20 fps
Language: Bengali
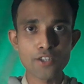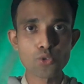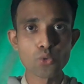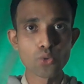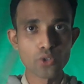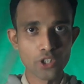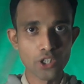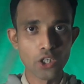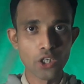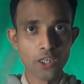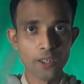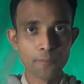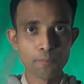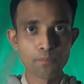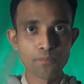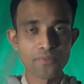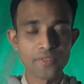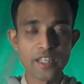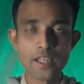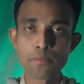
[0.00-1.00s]
কাজ করতে হয়
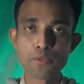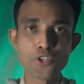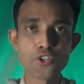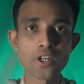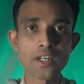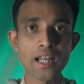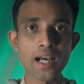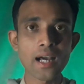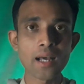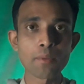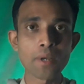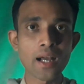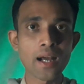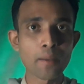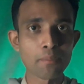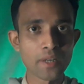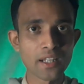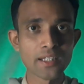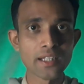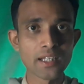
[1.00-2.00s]
এই বিষয়টা
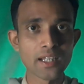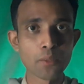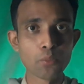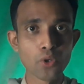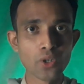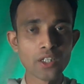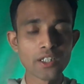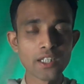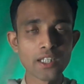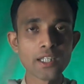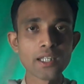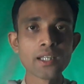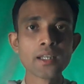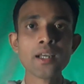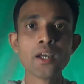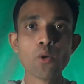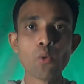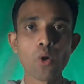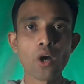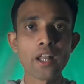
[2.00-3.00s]
আপনাদেরকে বলে দিই
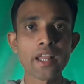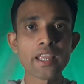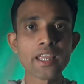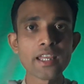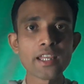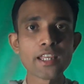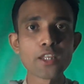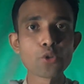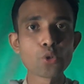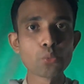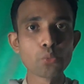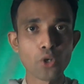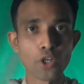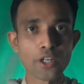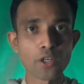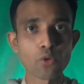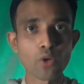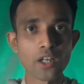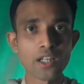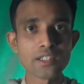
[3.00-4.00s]
অনেকেই কিন্তু
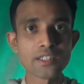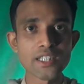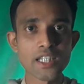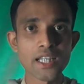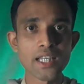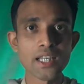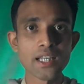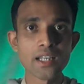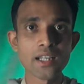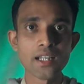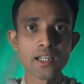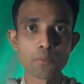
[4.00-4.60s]
মনে করেন যে